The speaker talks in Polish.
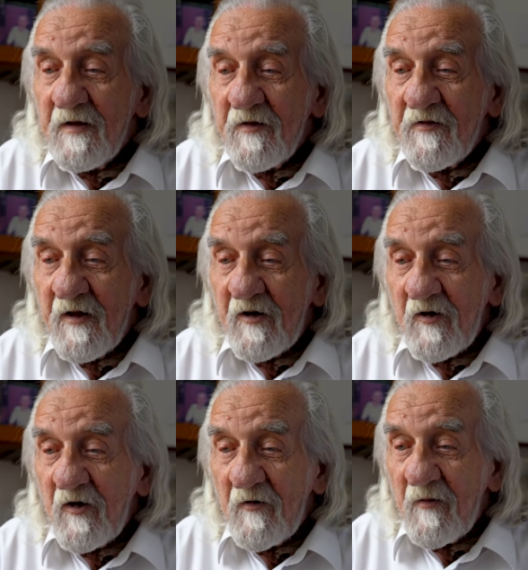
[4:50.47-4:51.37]

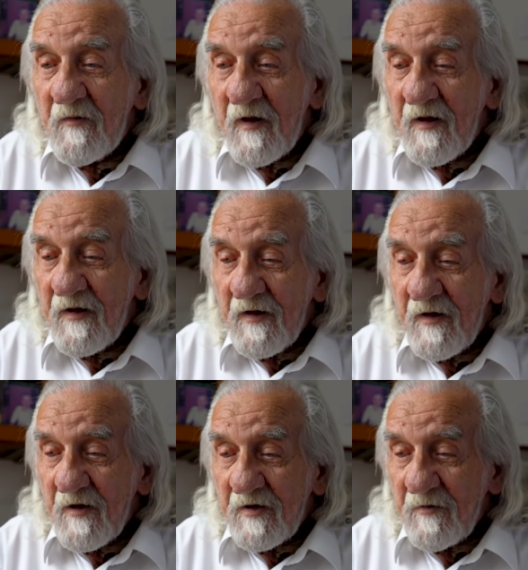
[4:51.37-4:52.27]
zerknąłem na
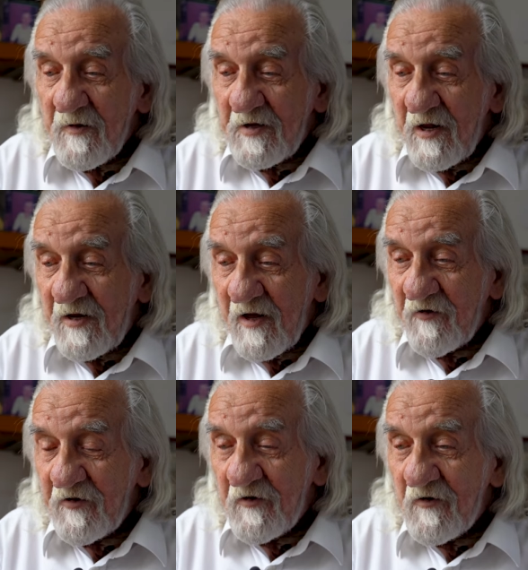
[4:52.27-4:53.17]
kilka
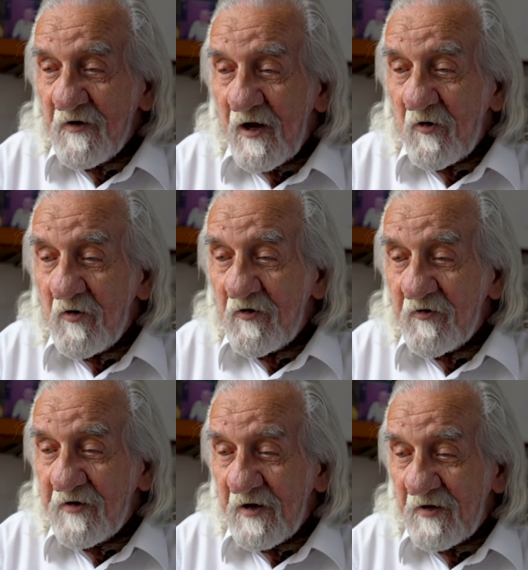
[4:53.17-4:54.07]
stron, na
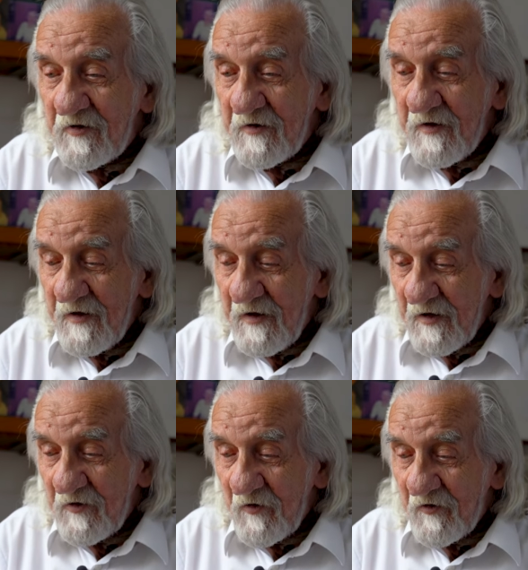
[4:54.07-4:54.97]
końcu tej
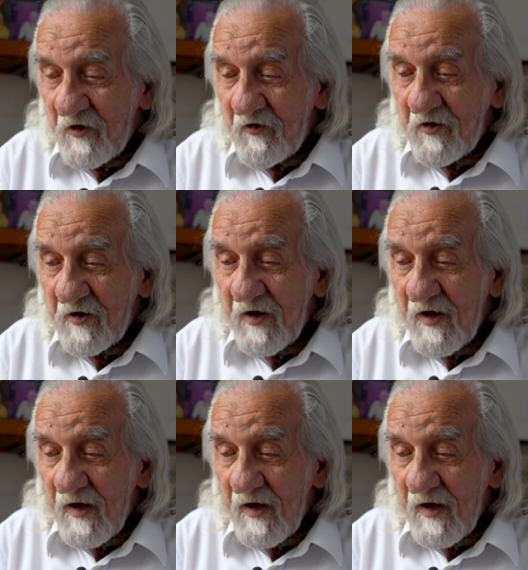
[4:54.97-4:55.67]
książeczki